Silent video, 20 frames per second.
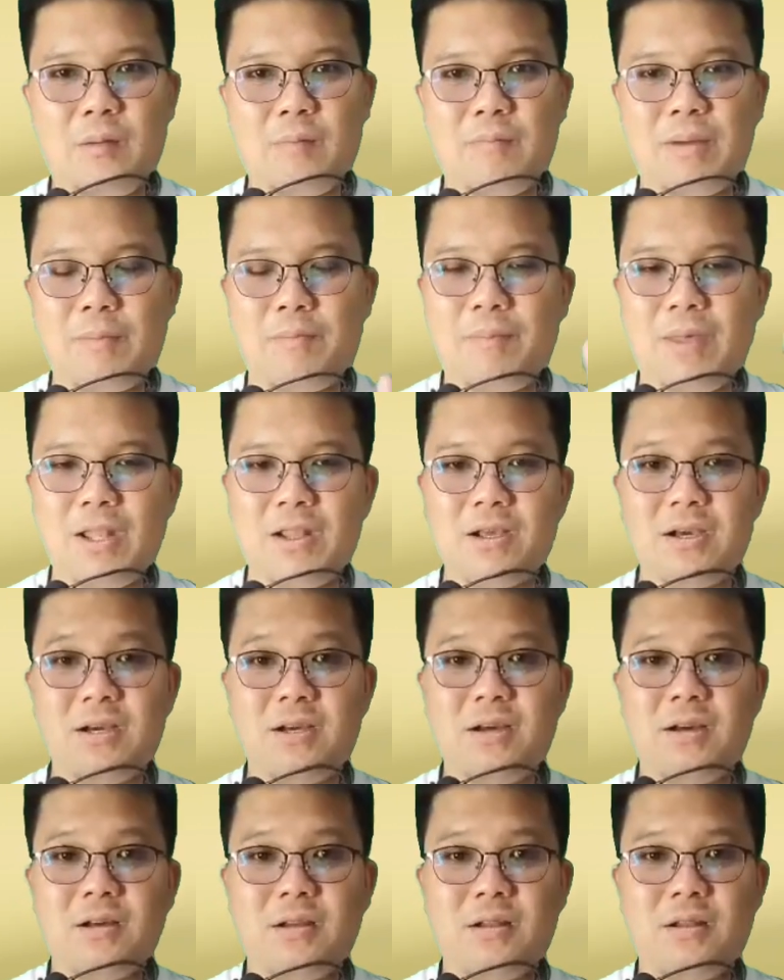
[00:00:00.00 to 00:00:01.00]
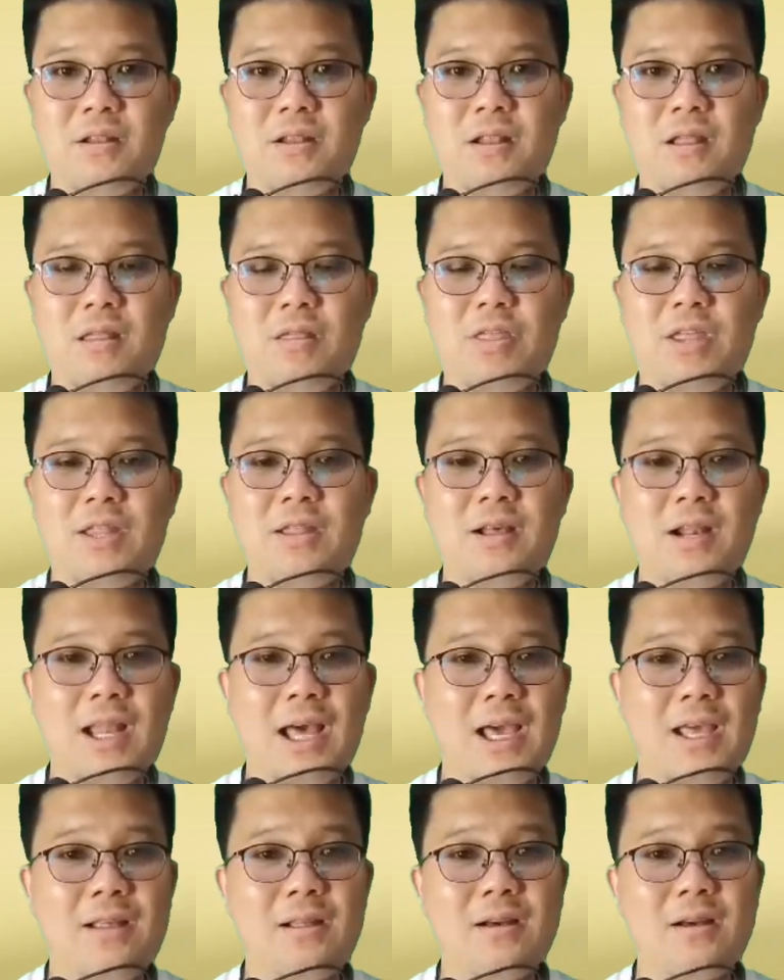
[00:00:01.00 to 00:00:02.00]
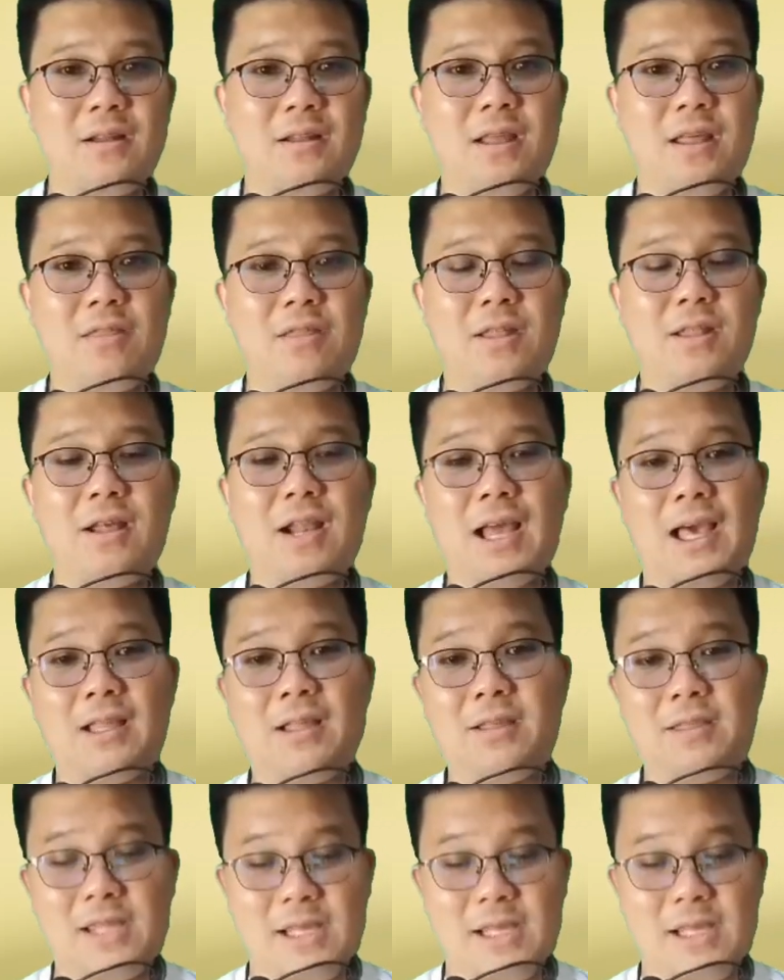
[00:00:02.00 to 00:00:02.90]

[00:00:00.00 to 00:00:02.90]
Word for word: มันเป็นกึ่งเซ็นทรัลไลซ์กึ่งดีเซ็นทรัลไลซ์จ